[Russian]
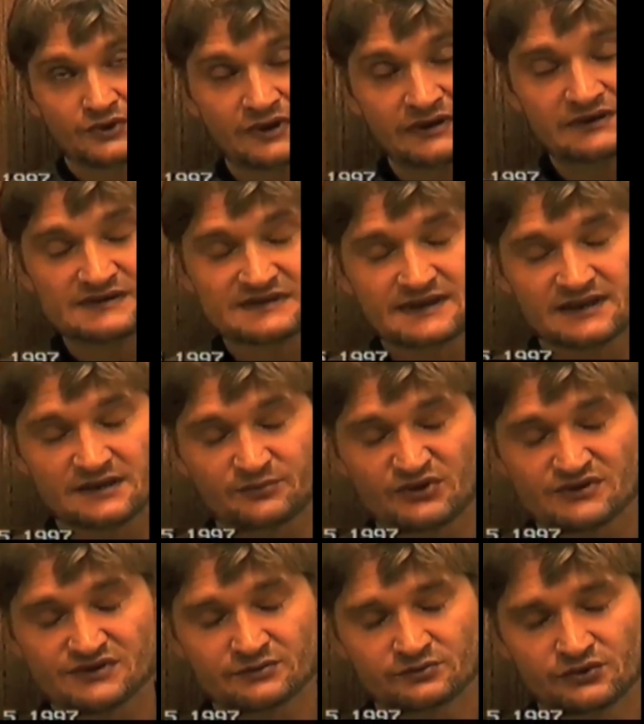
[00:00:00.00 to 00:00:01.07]
и с
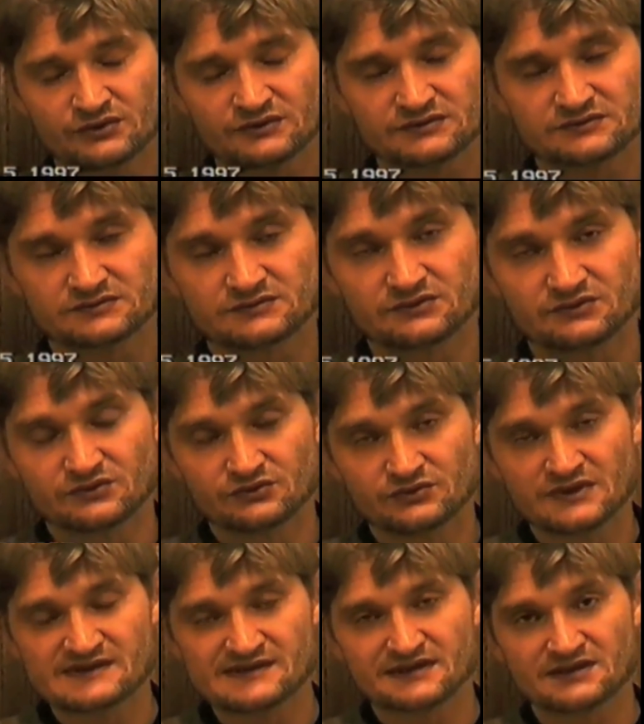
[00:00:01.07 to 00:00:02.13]
2016 года
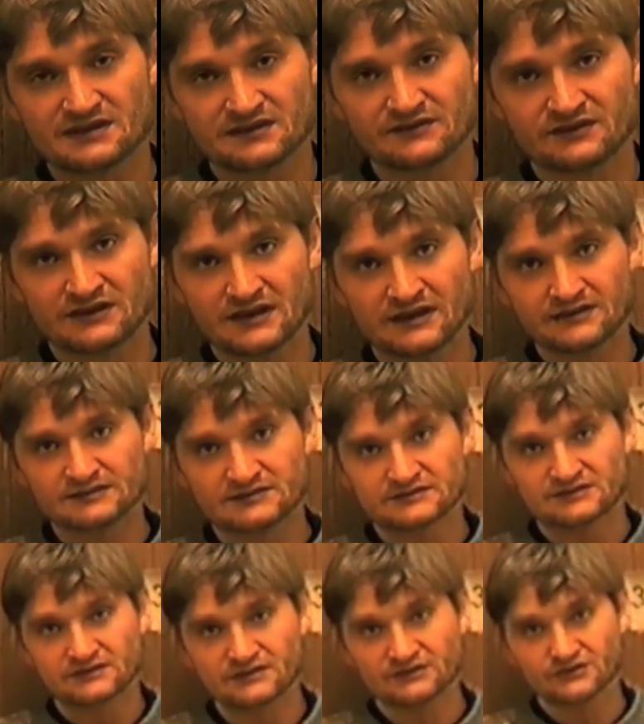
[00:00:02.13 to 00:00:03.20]
является настоятелем
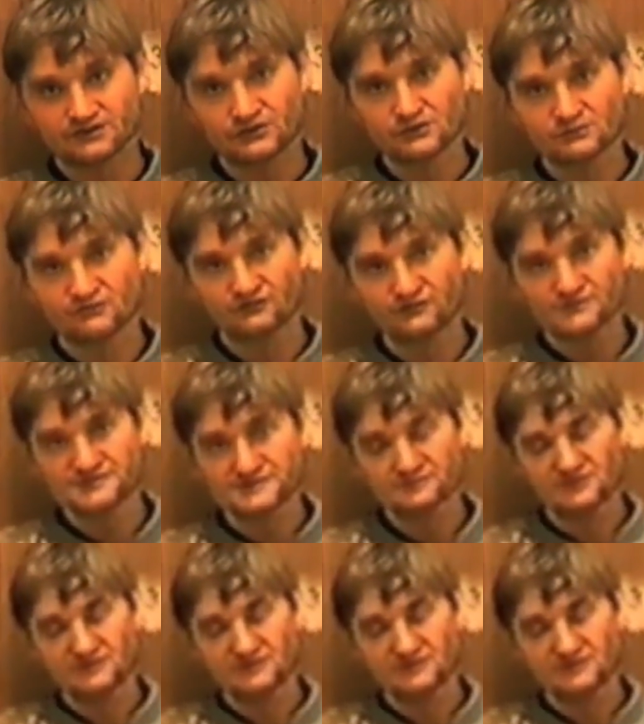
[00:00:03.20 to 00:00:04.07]
храма в деревне